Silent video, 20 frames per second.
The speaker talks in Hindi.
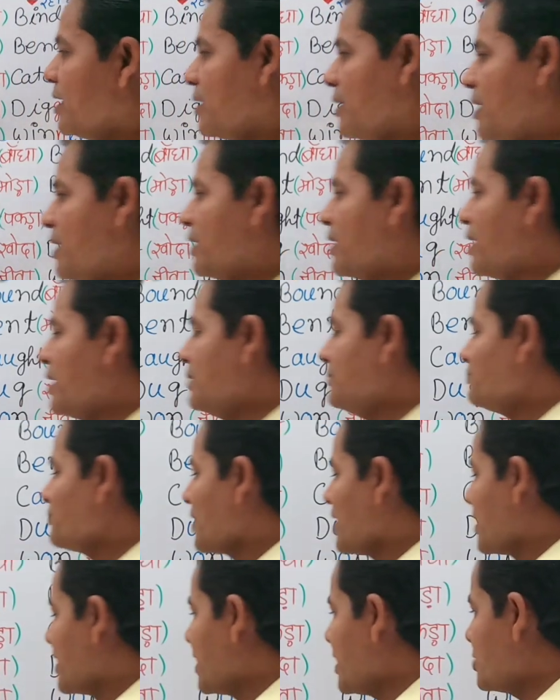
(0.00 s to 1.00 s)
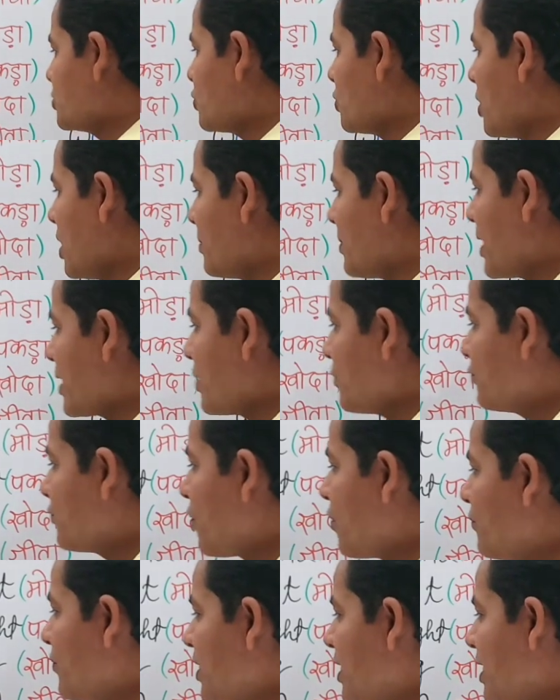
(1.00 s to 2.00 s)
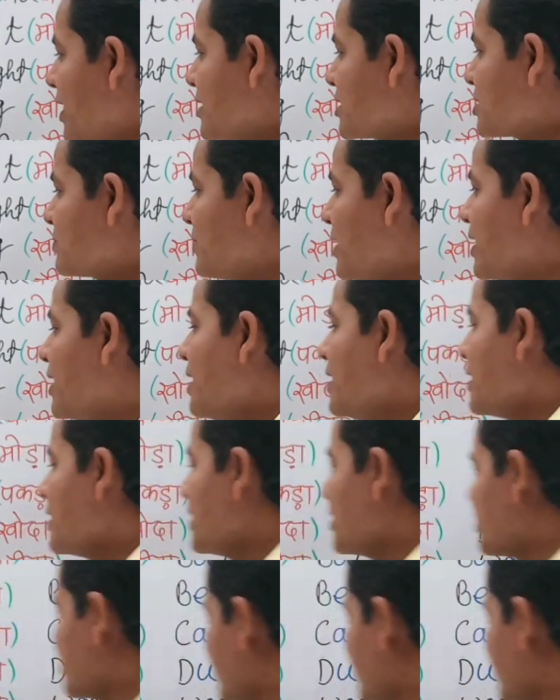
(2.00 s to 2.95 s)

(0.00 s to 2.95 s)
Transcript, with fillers: लेकिन ये जो हमारा वोवेल है इसमें ये